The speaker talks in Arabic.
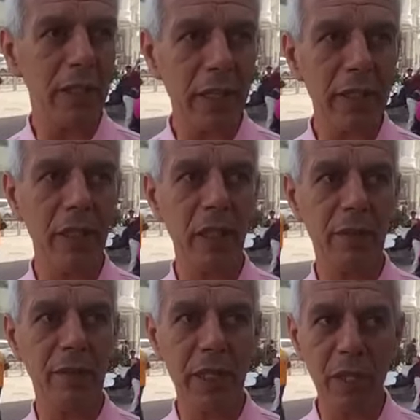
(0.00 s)

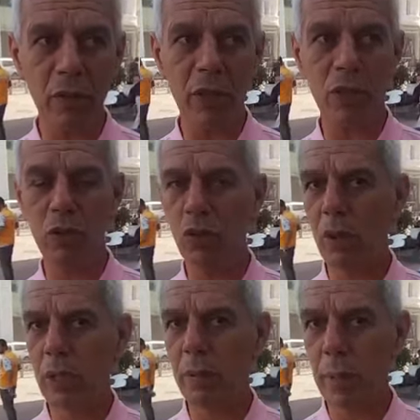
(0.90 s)
تكتيك معناه
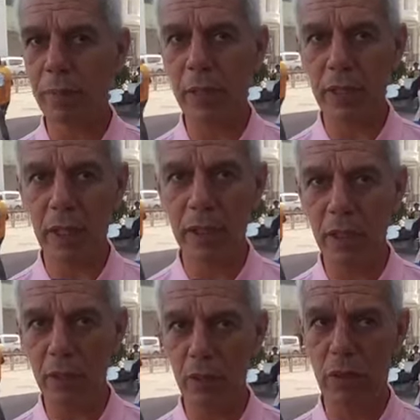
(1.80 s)
شنو خبره نتاع
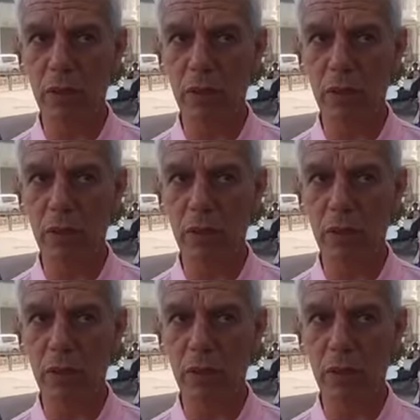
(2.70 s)
تكتيك